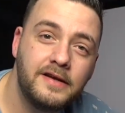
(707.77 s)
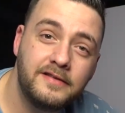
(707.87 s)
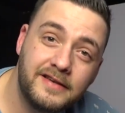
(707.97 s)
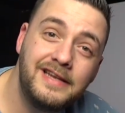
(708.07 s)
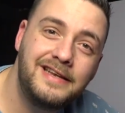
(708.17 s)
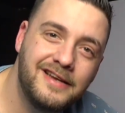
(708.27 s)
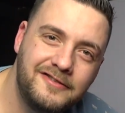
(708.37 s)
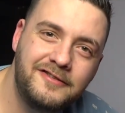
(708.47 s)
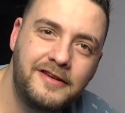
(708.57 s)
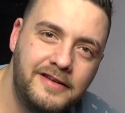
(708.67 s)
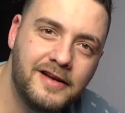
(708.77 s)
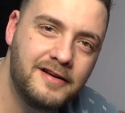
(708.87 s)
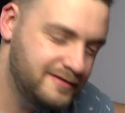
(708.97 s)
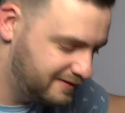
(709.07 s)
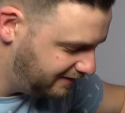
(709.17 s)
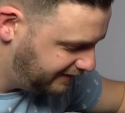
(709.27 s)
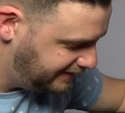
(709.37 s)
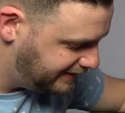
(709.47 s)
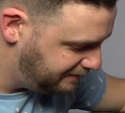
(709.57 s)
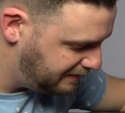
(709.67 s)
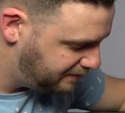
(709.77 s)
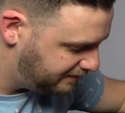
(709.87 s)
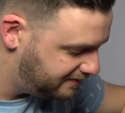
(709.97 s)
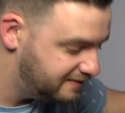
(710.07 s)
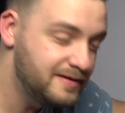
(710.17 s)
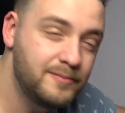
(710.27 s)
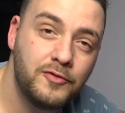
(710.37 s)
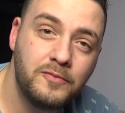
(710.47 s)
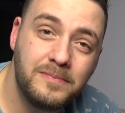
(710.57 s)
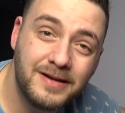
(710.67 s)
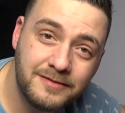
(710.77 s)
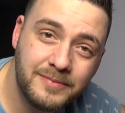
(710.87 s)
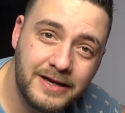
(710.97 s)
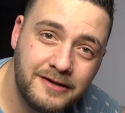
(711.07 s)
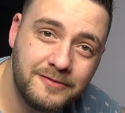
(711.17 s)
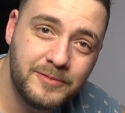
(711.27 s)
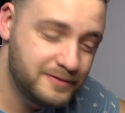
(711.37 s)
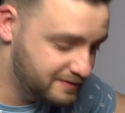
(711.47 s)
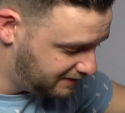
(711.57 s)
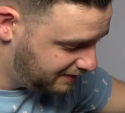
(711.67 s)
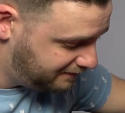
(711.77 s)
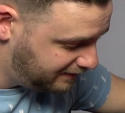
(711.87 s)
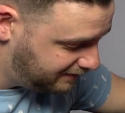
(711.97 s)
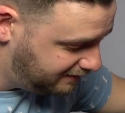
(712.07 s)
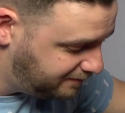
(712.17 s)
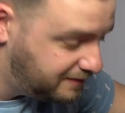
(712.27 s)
Et ce qu'il y a de génial, c'est qu'il y a même un système de bass management avec des